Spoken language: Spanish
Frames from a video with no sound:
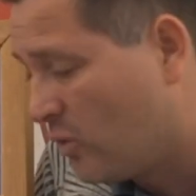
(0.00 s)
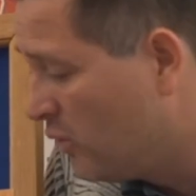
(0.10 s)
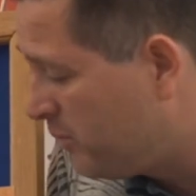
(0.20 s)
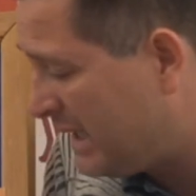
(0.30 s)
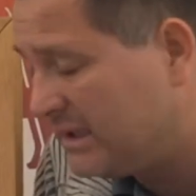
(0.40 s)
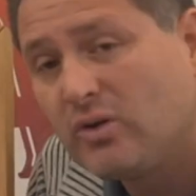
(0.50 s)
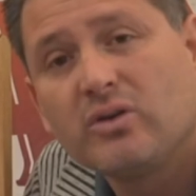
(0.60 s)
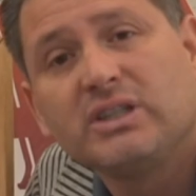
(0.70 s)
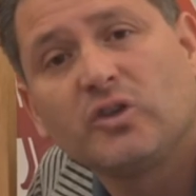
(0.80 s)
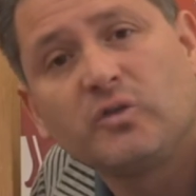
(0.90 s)
por culpa
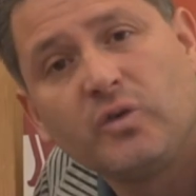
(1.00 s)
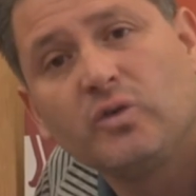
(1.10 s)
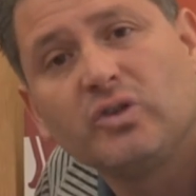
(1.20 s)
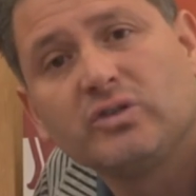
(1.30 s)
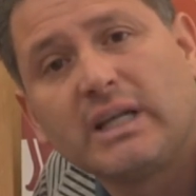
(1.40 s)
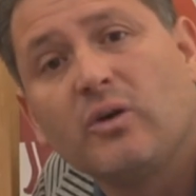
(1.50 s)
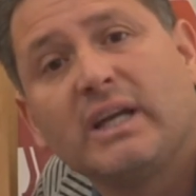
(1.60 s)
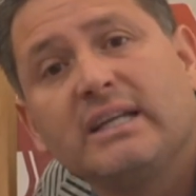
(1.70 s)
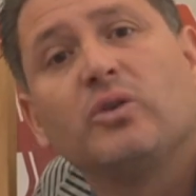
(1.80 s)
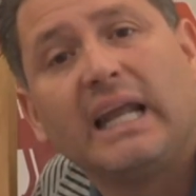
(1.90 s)
de todos esos frutos
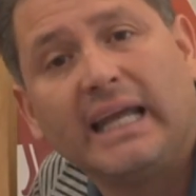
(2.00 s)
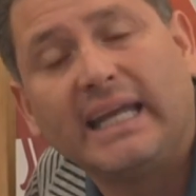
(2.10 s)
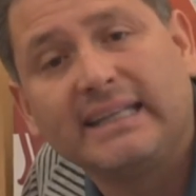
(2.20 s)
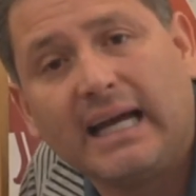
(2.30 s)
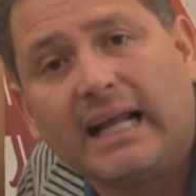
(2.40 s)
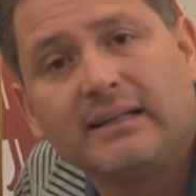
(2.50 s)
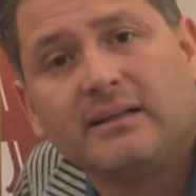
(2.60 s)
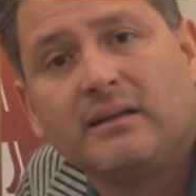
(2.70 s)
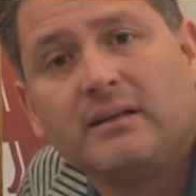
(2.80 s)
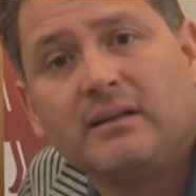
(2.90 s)
que no quiso que le
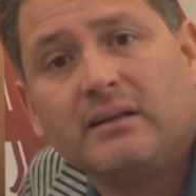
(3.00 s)
quitaran.